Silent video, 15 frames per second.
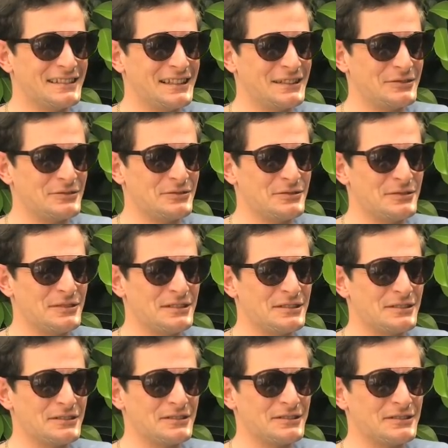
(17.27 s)
là tout de
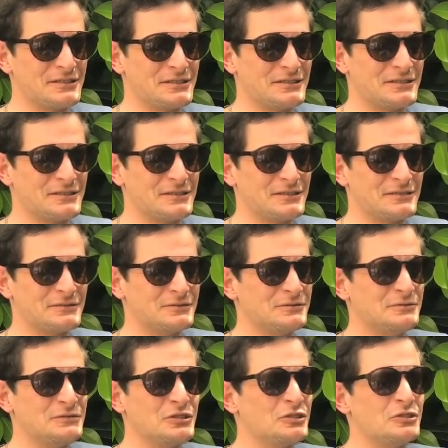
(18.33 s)
suite, euh,
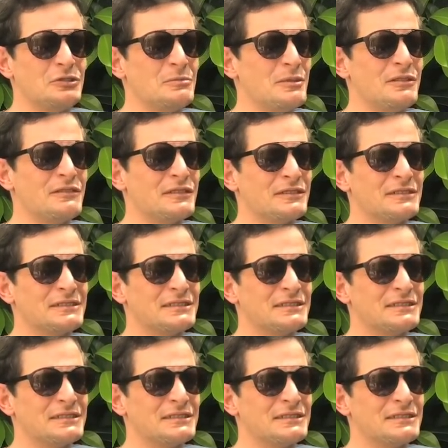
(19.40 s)
une côte de bœuf.